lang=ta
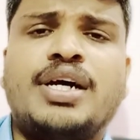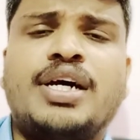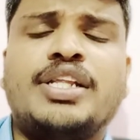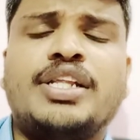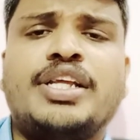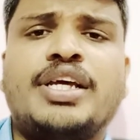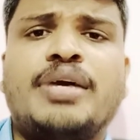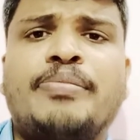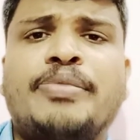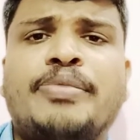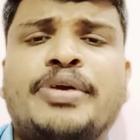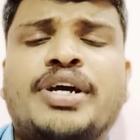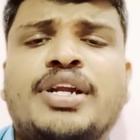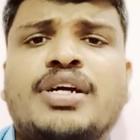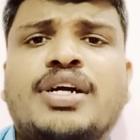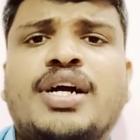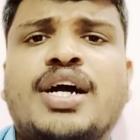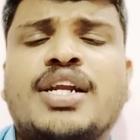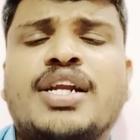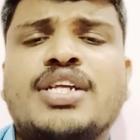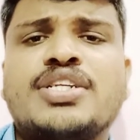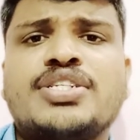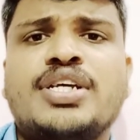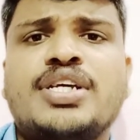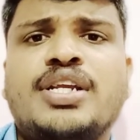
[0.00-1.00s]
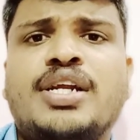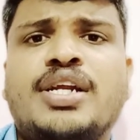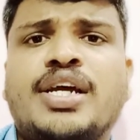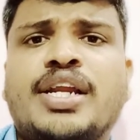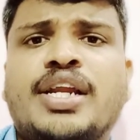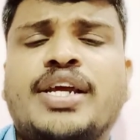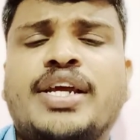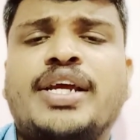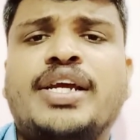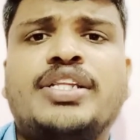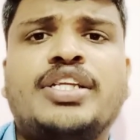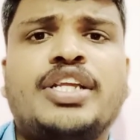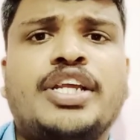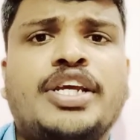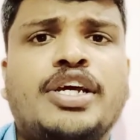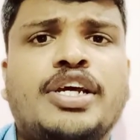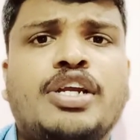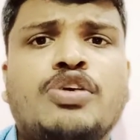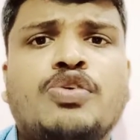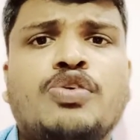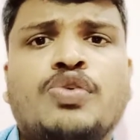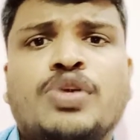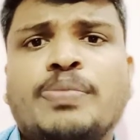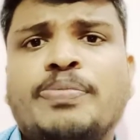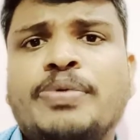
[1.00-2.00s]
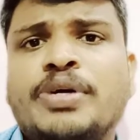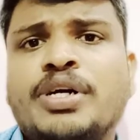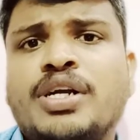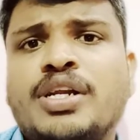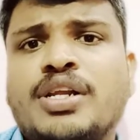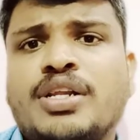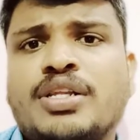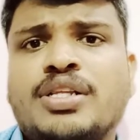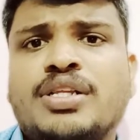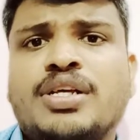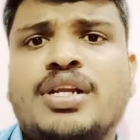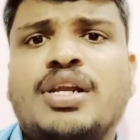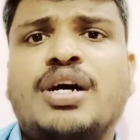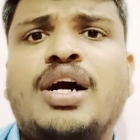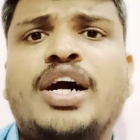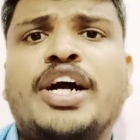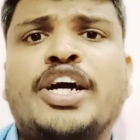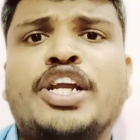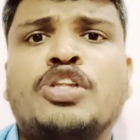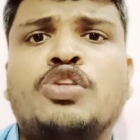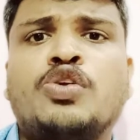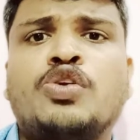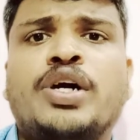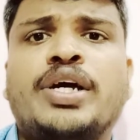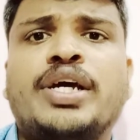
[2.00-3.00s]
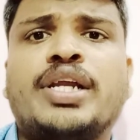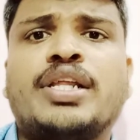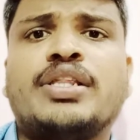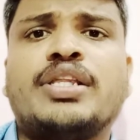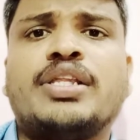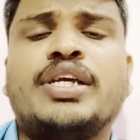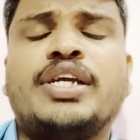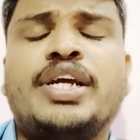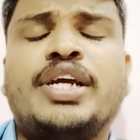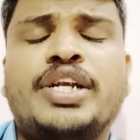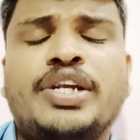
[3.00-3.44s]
காந்தி அம்மையாருக்கு அரசியலில் நிறைய எதிரிகள் குழப்பங்கள் இருந்ததால் ஆயிரத்தி தொள்ளாயிரத்தி